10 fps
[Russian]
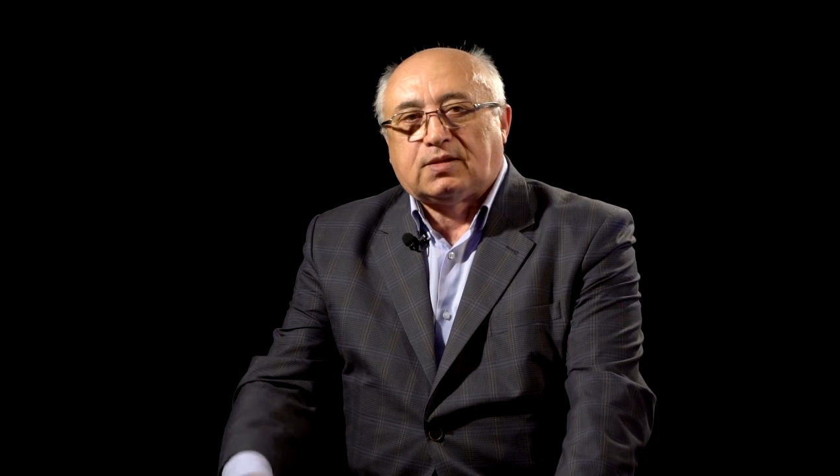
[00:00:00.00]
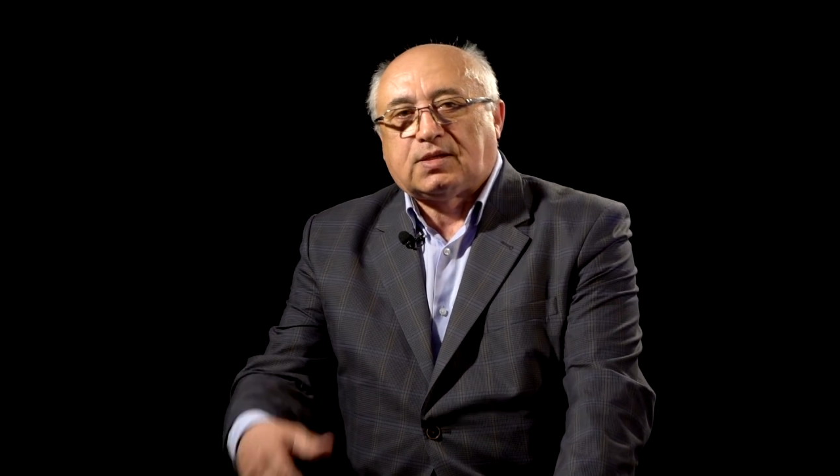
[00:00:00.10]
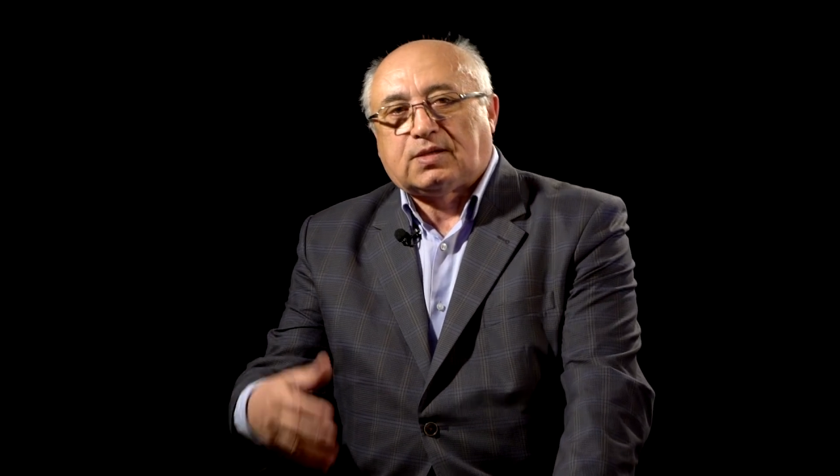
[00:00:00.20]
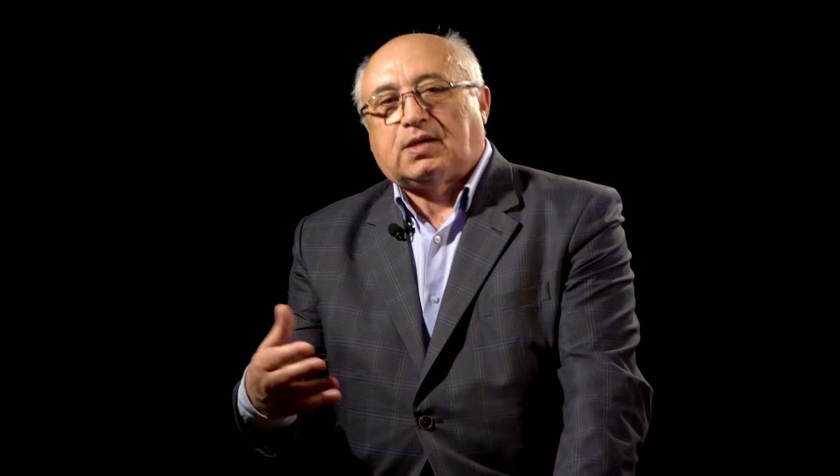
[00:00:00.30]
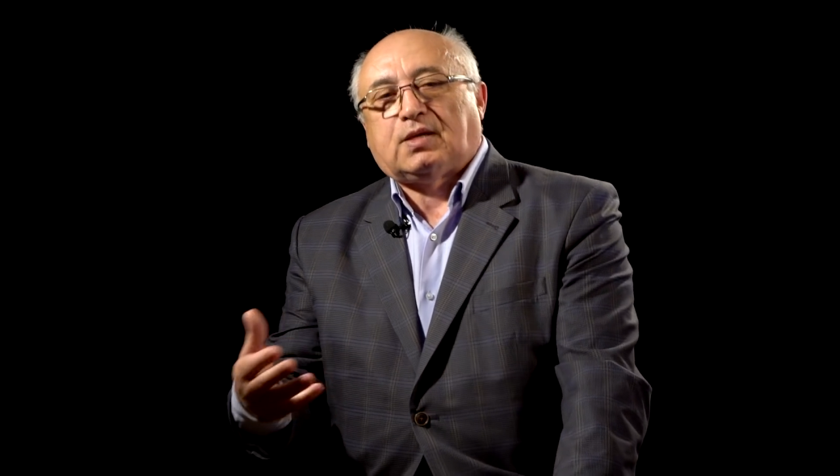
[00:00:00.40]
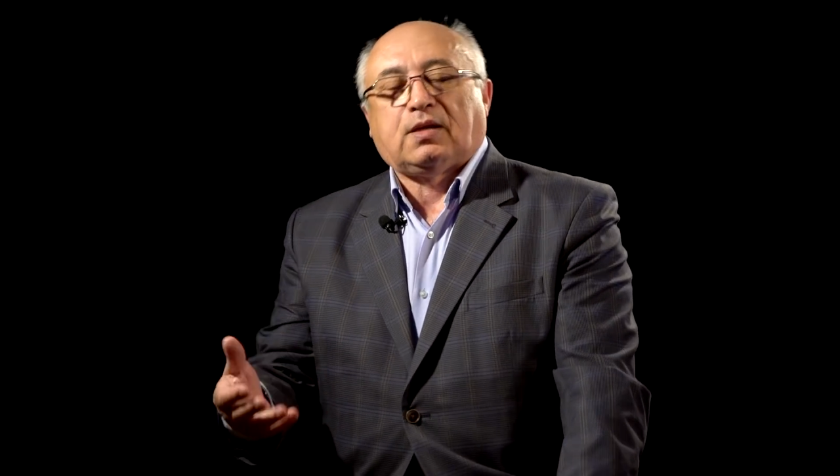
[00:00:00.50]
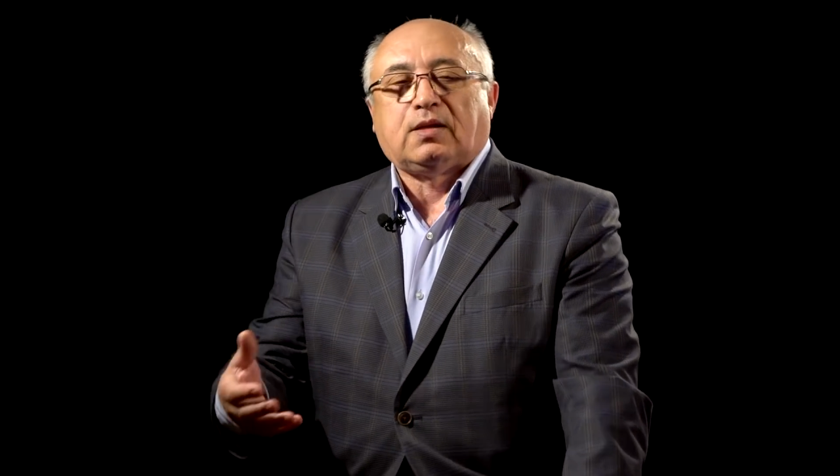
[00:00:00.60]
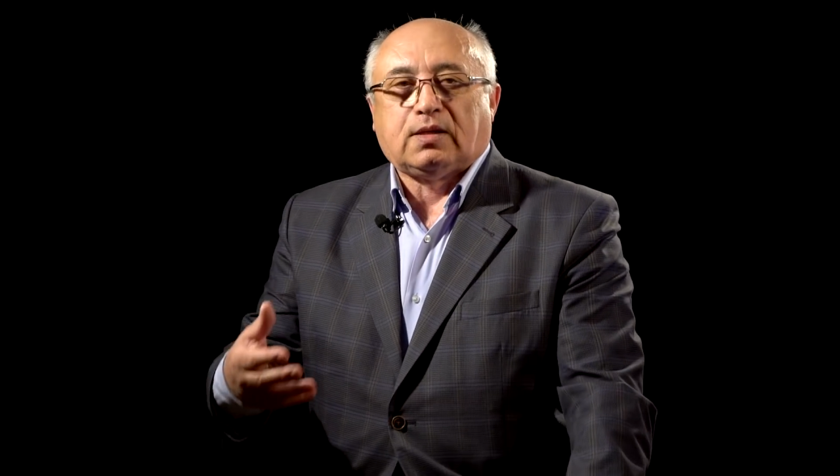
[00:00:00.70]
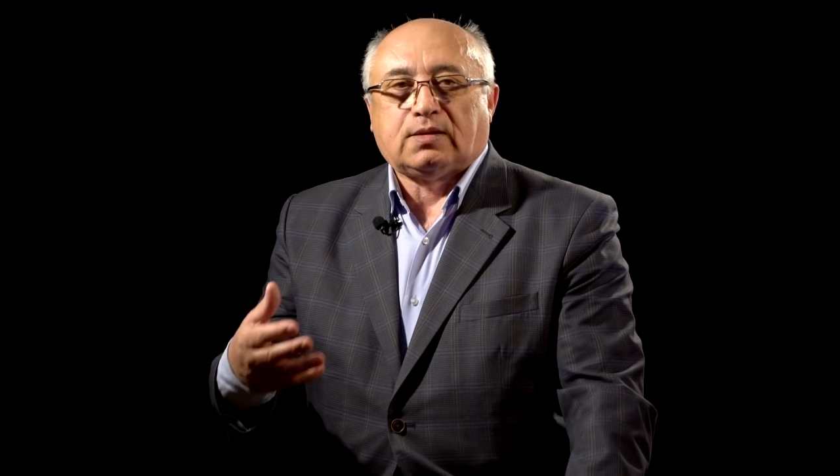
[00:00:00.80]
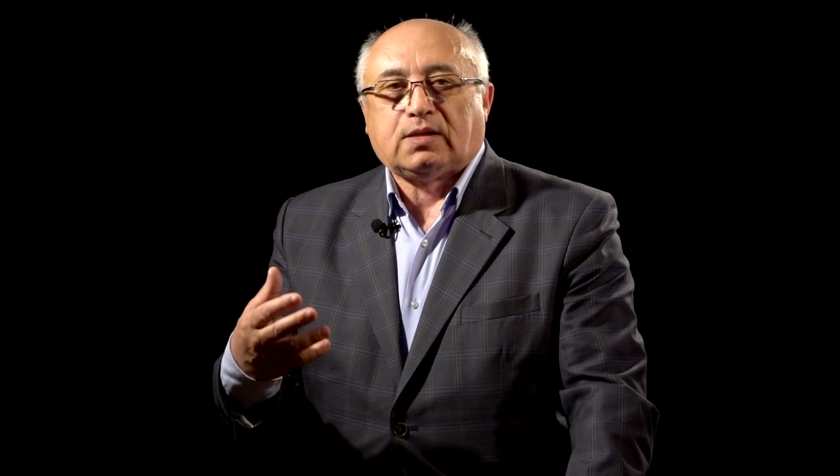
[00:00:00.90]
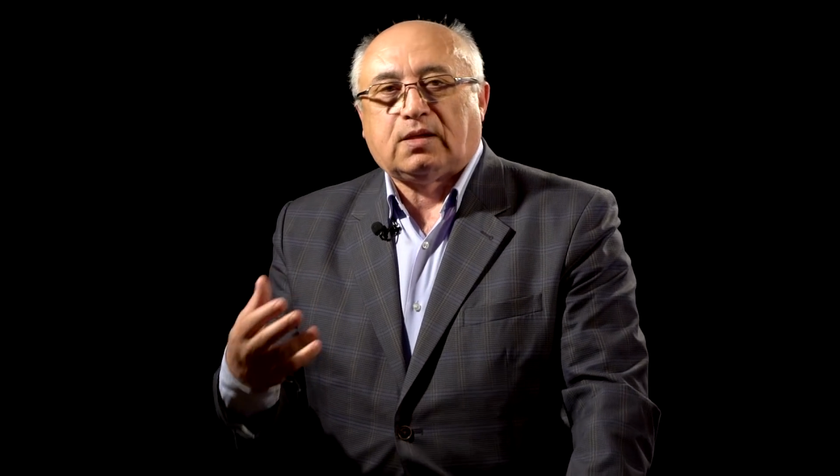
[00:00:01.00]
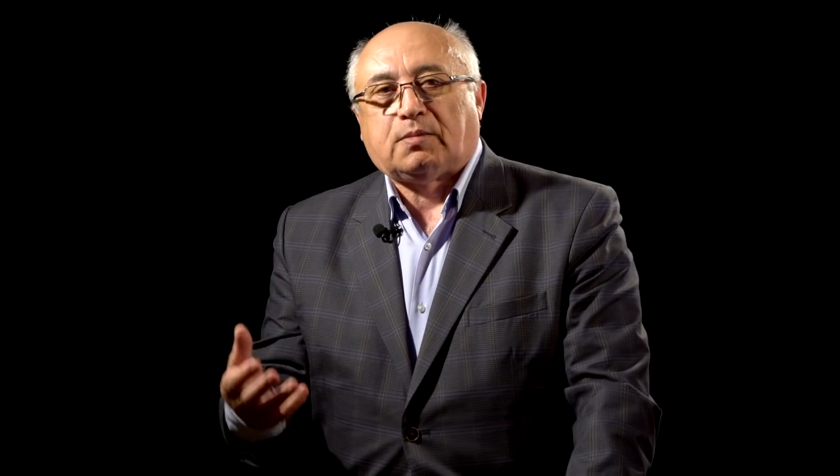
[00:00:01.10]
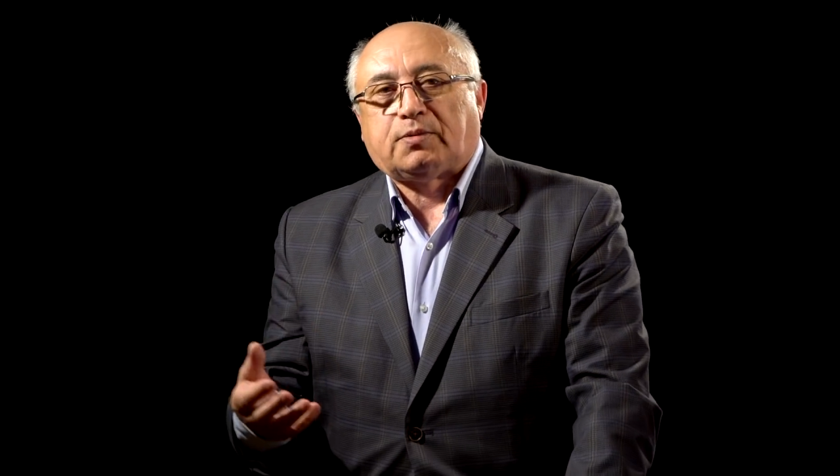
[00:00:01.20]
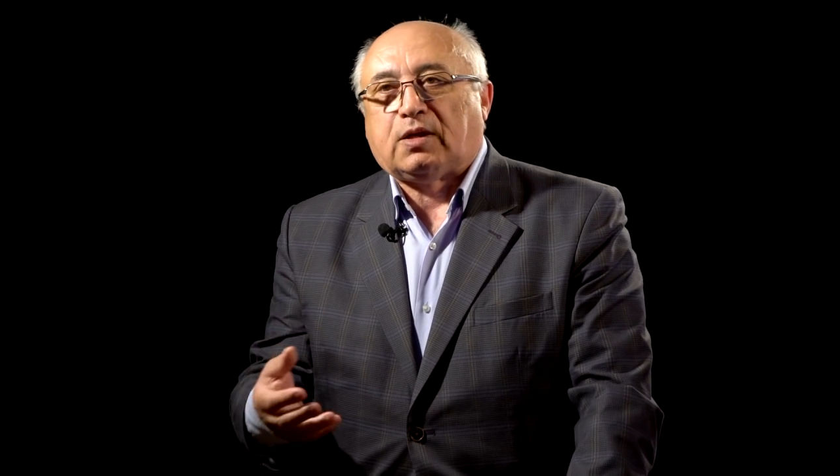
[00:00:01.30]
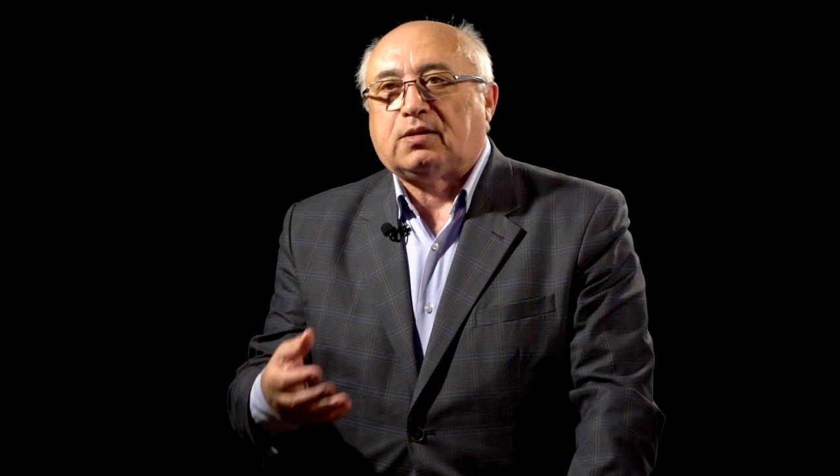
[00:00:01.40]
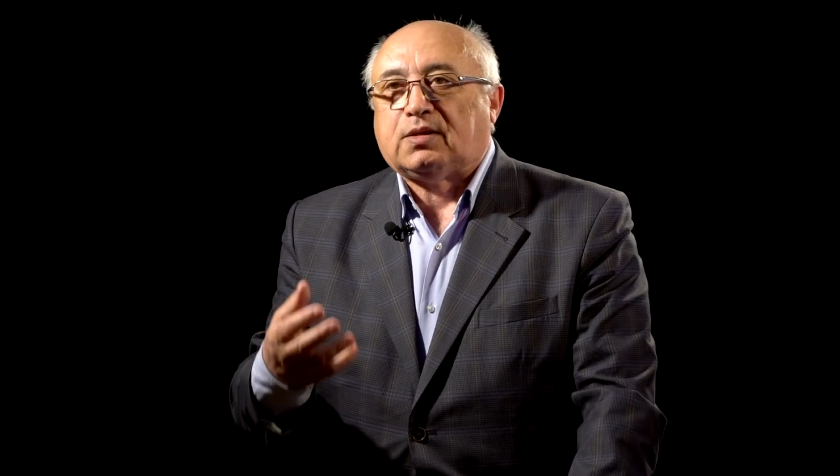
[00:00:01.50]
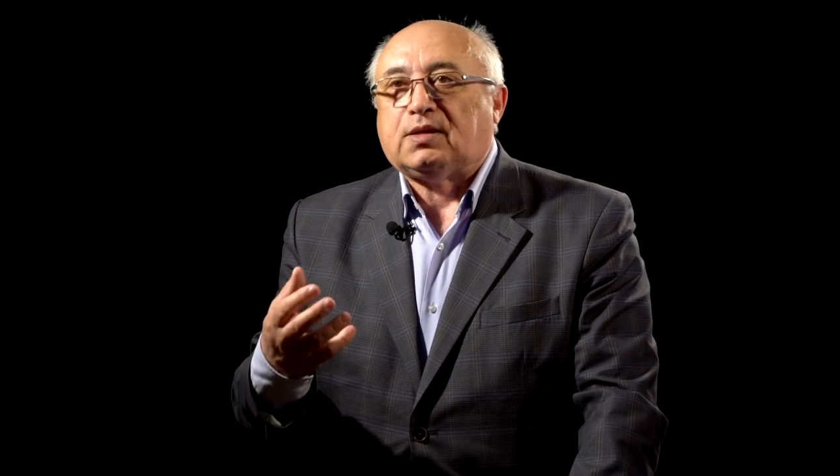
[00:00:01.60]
сознательной, целенаправленной